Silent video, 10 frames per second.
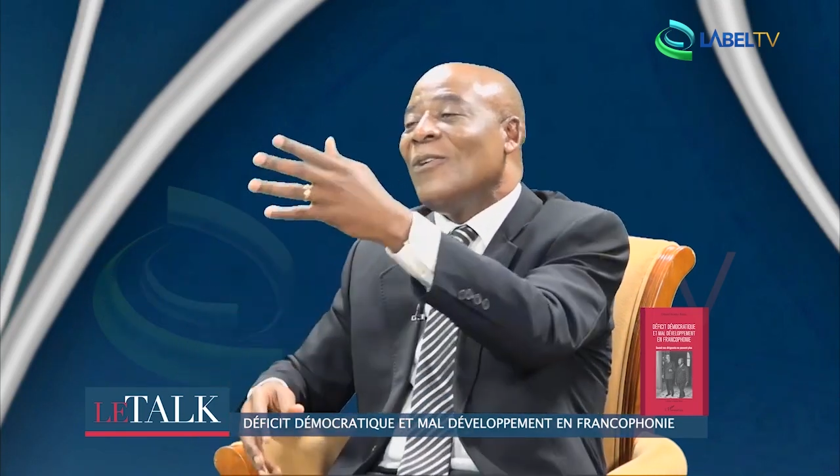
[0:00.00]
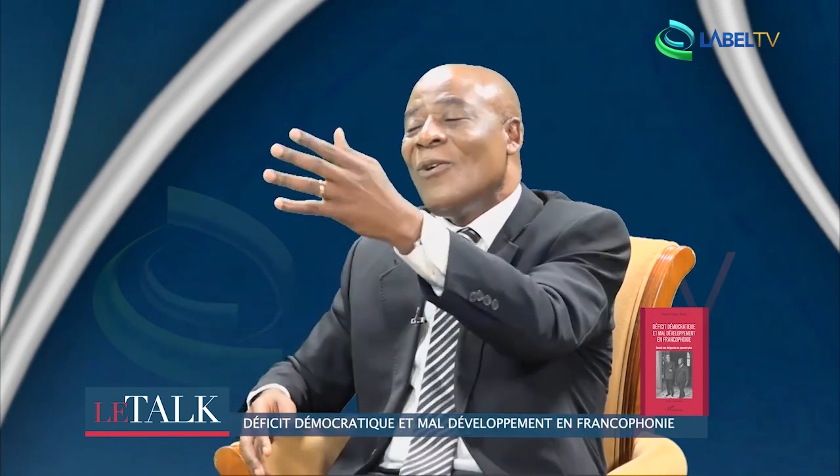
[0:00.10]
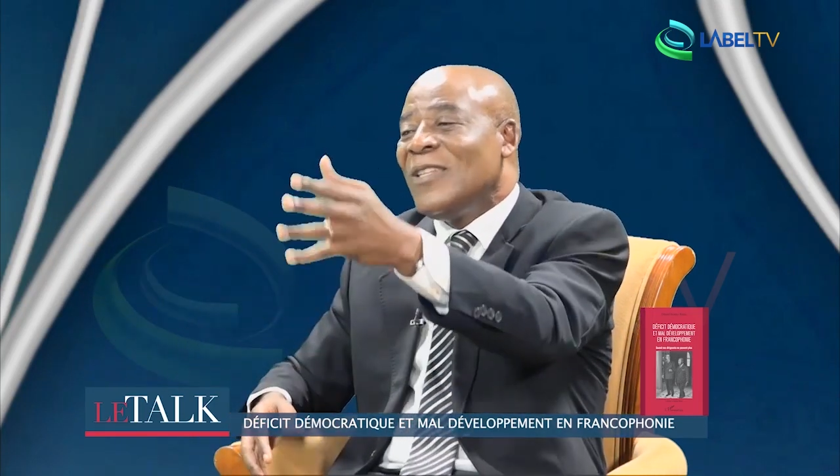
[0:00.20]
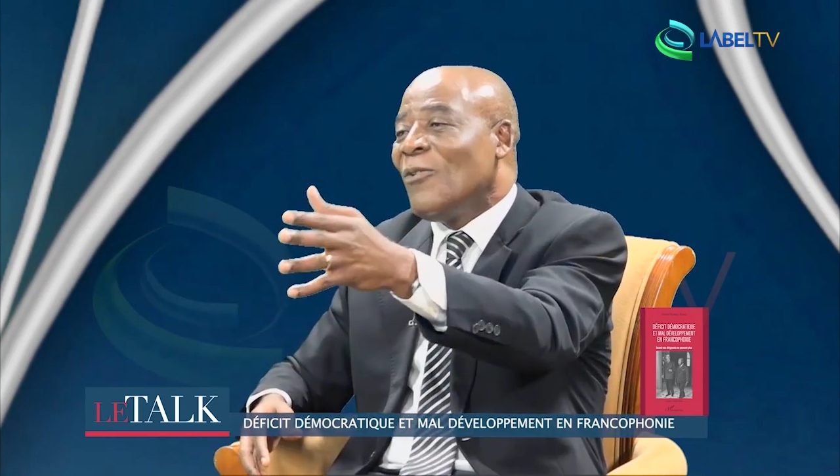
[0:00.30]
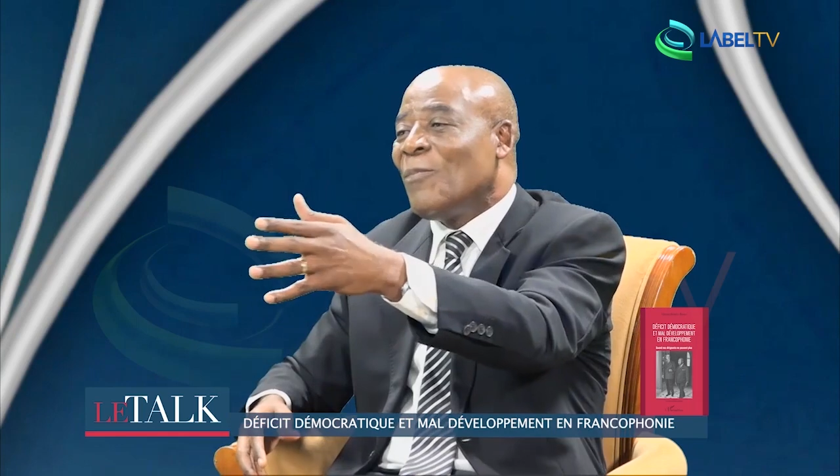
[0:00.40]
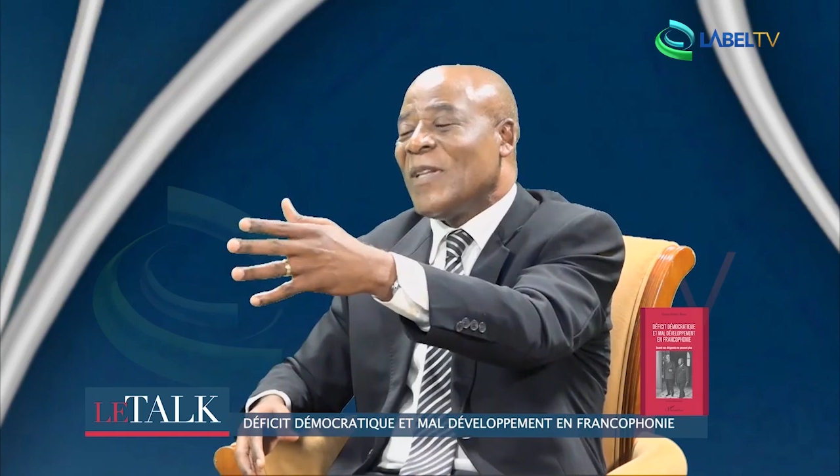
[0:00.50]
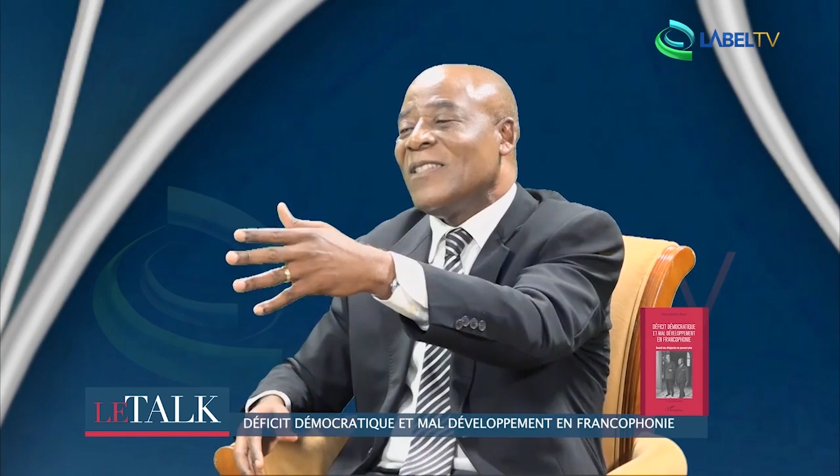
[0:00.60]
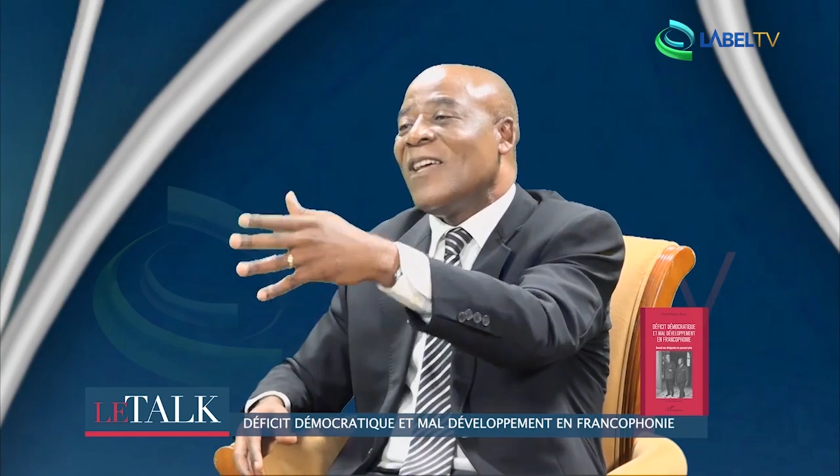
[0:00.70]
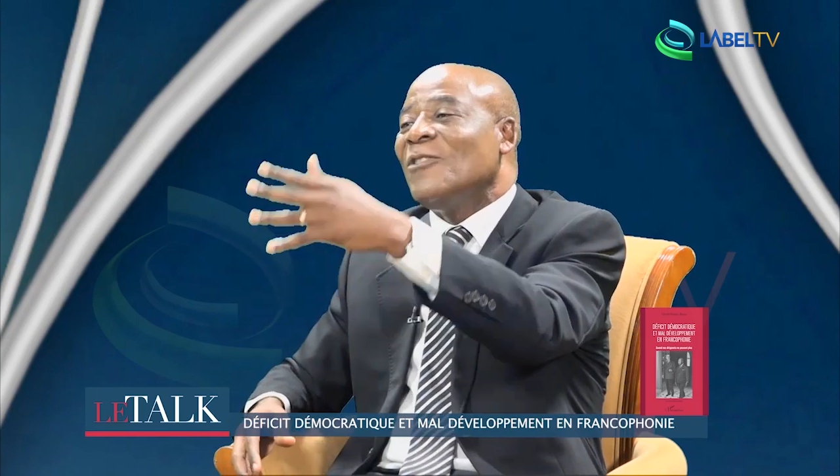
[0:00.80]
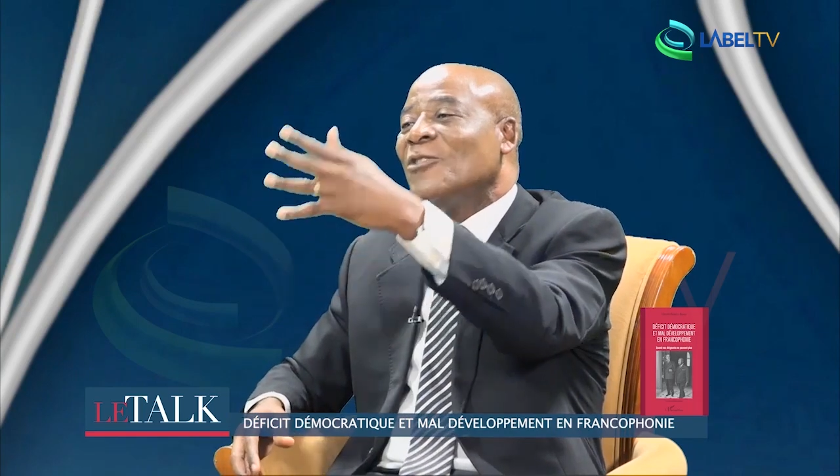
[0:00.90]
on dit au
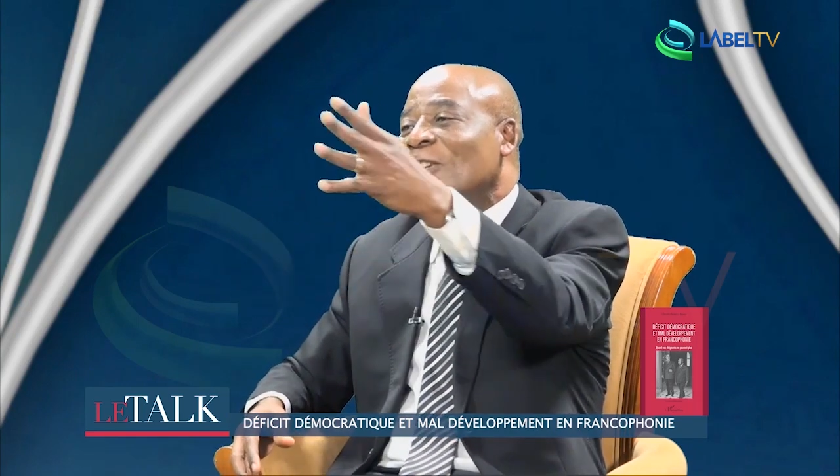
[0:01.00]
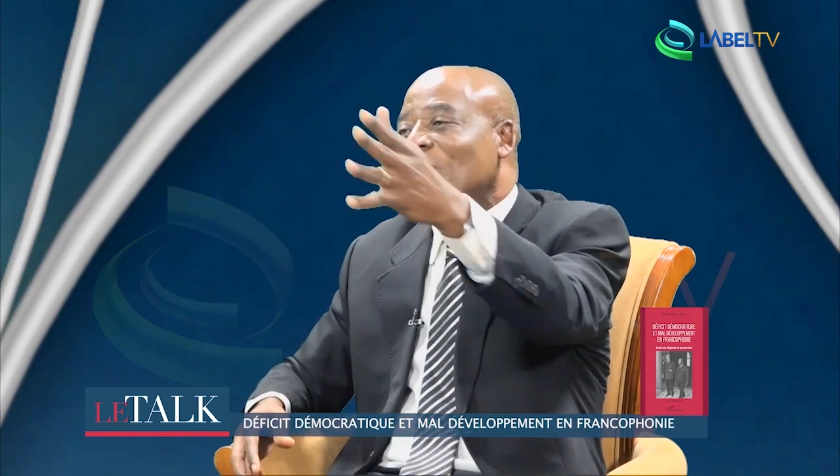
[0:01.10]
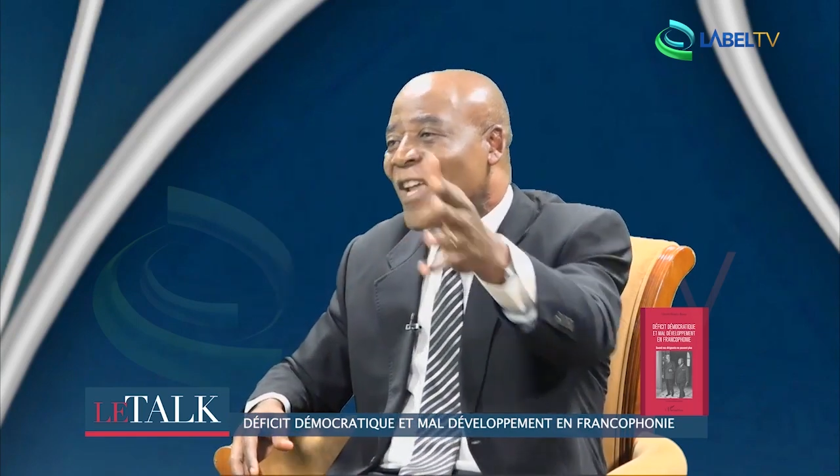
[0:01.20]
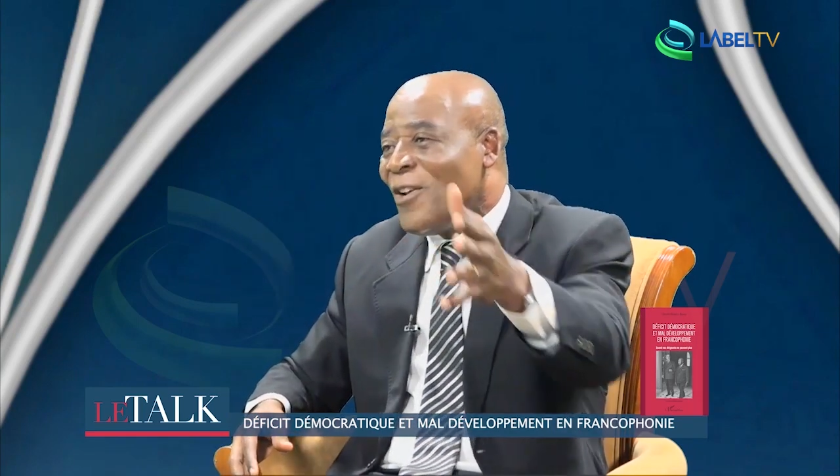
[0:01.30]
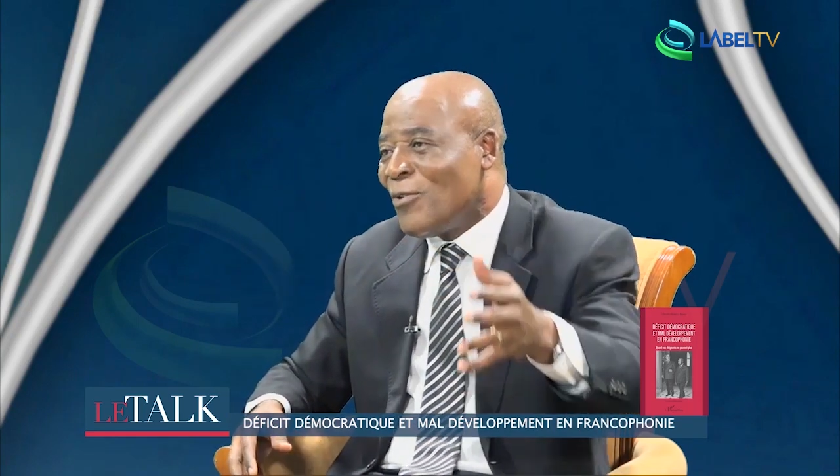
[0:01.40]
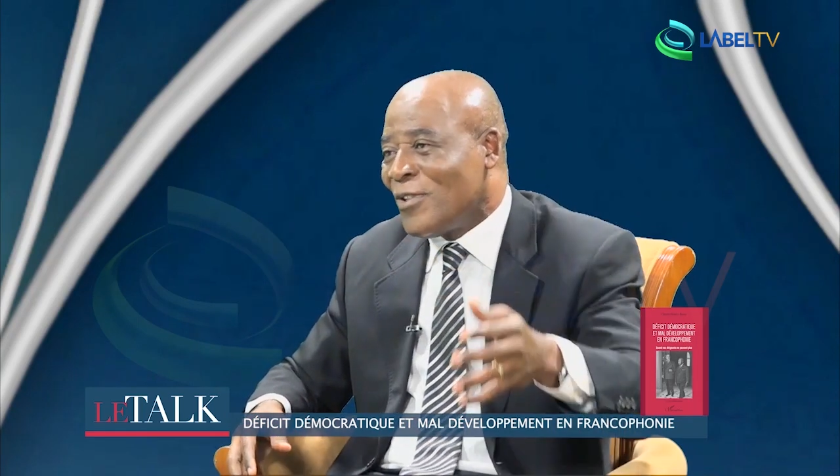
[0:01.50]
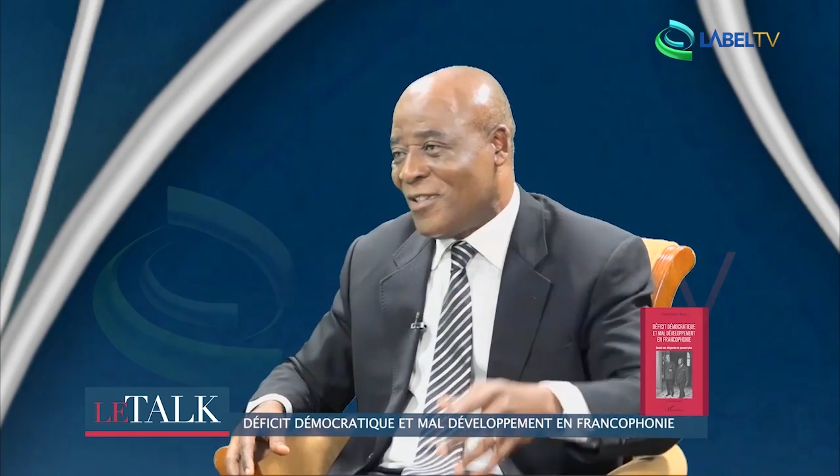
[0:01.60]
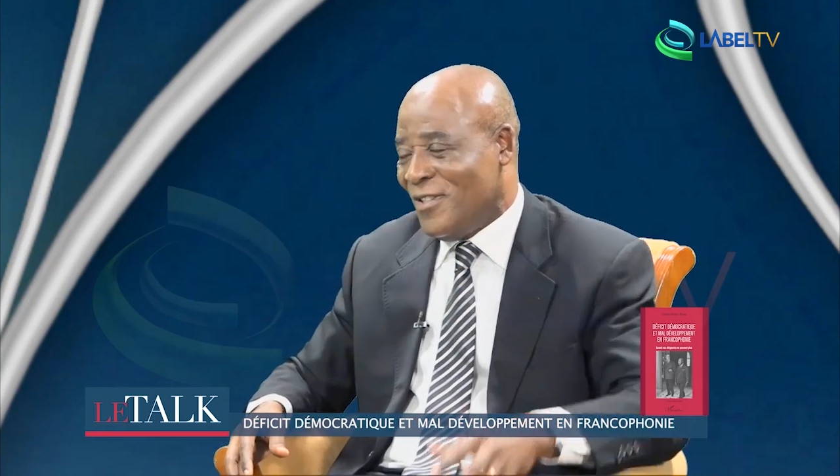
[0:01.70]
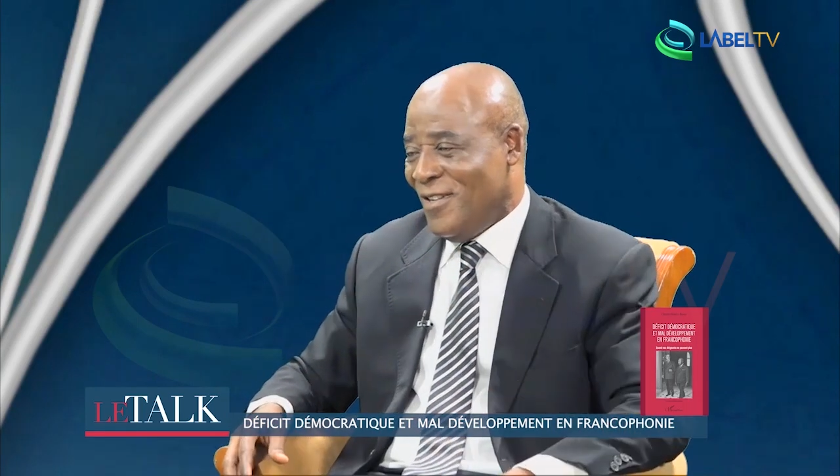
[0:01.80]
président, cherchez un autre.